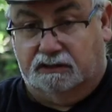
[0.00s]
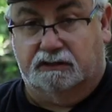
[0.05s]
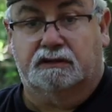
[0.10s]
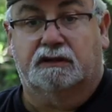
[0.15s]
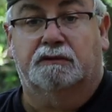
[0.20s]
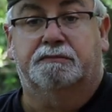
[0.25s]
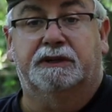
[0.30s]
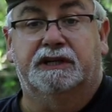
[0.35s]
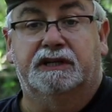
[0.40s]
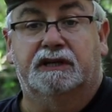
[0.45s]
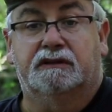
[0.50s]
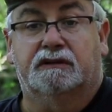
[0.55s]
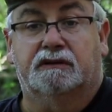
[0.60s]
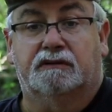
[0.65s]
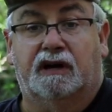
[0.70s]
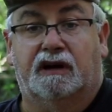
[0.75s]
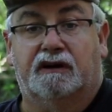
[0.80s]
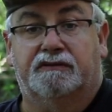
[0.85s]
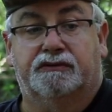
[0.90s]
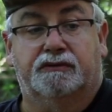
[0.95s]
hat, da bin ich
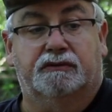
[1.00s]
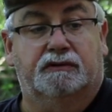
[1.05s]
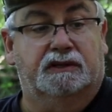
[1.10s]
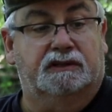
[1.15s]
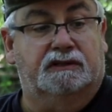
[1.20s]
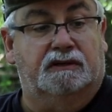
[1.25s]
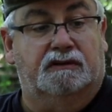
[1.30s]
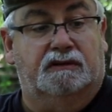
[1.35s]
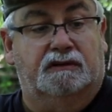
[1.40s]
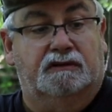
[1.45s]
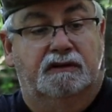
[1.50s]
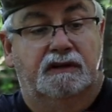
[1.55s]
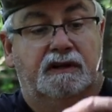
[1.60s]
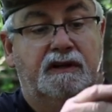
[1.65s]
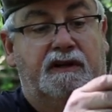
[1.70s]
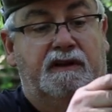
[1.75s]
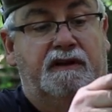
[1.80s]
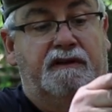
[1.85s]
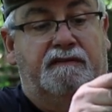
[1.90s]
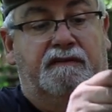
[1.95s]
da einfacher dran,
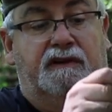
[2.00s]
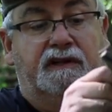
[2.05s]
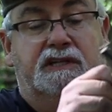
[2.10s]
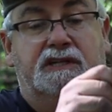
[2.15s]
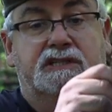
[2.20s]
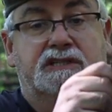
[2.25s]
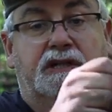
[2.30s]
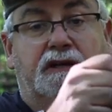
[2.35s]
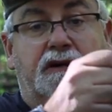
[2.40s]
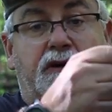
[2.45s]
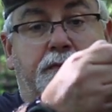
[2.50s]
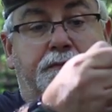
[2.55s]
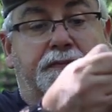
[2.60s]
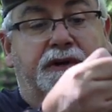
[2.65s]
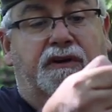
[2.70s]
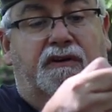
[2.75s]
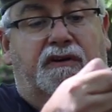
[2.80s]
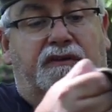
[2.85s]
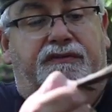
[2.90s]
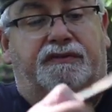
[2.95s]
weil das klappe
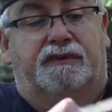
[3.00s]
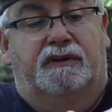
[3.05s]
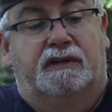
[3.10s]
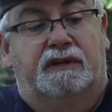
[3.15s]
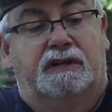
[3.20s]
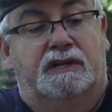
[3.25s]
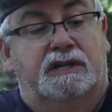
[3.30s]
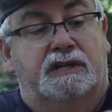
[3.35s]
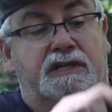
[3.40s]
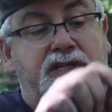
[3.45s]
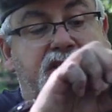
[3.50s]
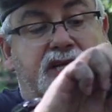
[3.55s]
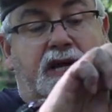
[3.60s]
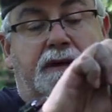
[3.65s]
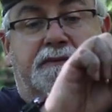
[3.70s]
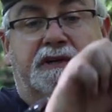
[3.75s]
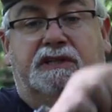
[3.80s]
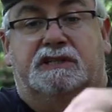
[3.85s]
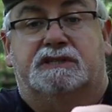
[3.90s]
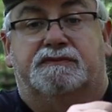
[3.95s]
ich auf,
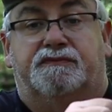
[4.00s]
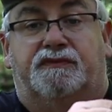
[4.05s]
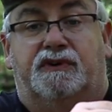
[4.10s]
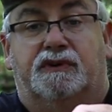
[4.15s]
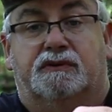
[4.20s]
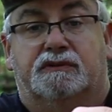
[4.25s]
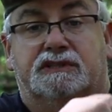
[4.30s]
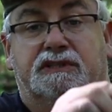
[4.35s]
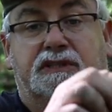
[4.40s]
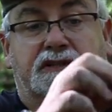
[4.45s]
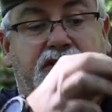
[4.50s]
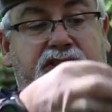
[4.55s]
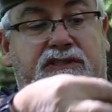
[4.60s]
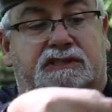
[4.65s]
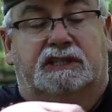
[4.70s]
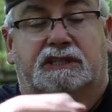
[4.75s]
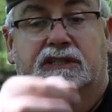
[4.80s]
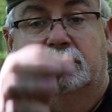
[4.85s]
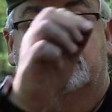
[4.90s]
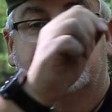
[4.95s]
zahlen wir das Pflaster
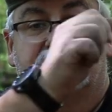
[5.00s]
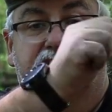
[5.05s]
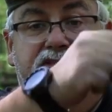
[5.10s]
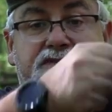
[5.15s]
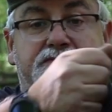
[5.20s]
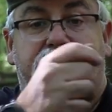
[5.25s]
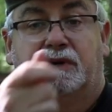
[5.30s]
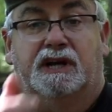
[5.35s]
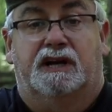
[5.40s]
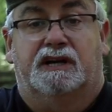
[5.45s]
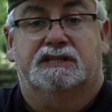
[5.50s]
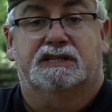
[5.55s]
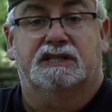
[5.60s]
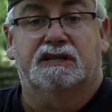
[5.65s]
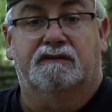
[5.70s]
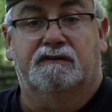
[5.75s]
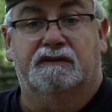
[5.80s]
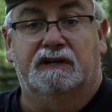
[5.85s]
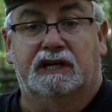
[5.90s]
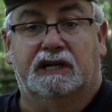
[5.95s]
aus, dann nehmen es aus dem
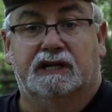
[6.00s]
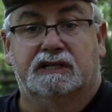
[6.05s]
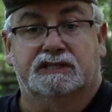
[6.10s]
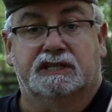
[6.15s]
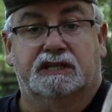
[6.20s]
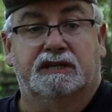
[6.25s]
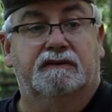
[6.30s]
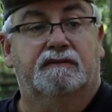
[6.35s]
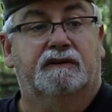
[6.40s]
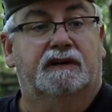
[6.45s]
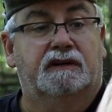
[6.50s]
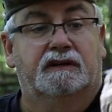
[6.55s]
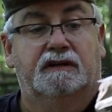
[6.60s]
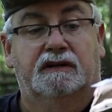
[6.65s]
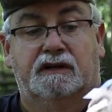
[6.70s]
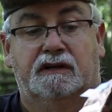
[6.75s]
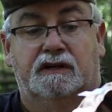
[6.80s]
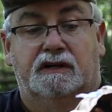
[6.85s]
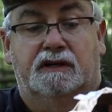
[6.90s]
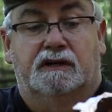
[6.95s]
Plastik wirklich drüber
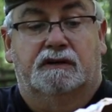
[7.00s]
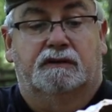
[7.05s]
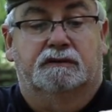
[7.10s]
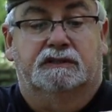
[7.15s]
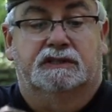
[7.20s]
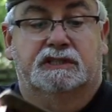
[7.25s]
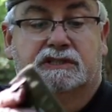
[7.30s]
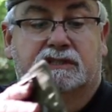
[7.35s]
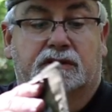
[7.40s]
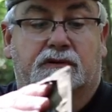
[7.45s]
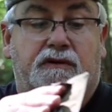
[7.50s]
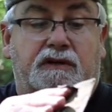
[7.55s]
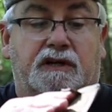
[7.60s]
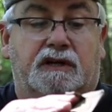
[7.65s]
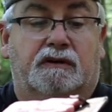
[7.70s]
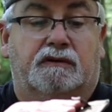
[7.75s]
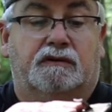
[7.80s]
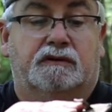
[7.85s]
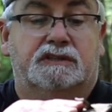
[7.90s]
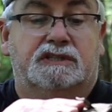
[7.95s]
und die
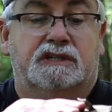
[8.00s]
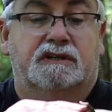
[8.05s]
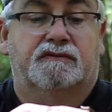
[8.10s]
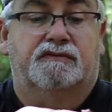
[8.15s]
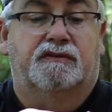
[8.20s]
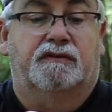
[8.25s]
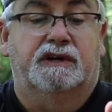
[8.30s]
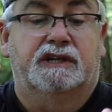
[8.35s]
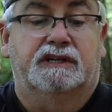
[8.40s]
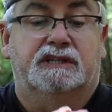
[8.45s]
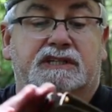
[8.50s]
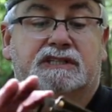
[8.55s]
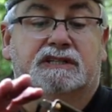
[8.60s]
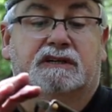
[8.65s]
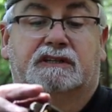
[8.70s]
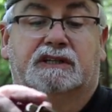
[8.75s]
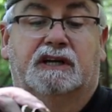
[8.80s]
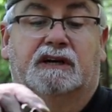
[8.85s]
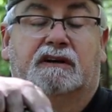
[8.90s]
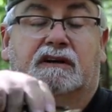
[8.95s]
Sache hat es vor das
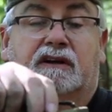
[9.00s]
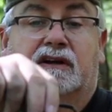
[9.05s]
hat ja